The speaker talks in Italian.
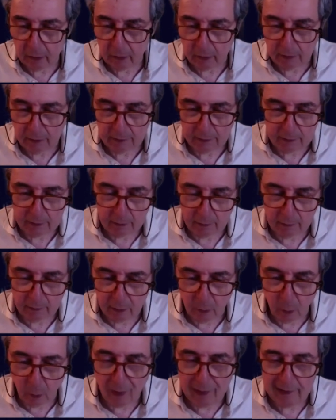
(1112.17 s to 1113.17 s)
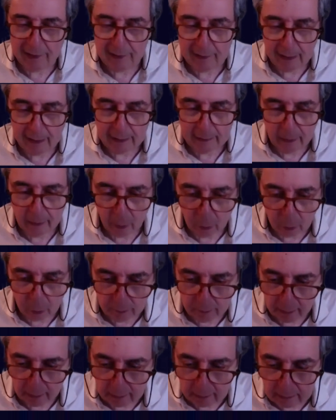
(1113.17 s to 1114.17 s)
non esiste una qualità dello
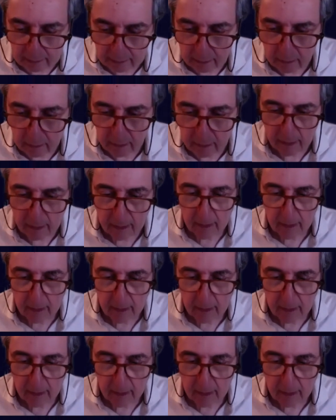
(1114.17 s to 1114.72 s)
spazio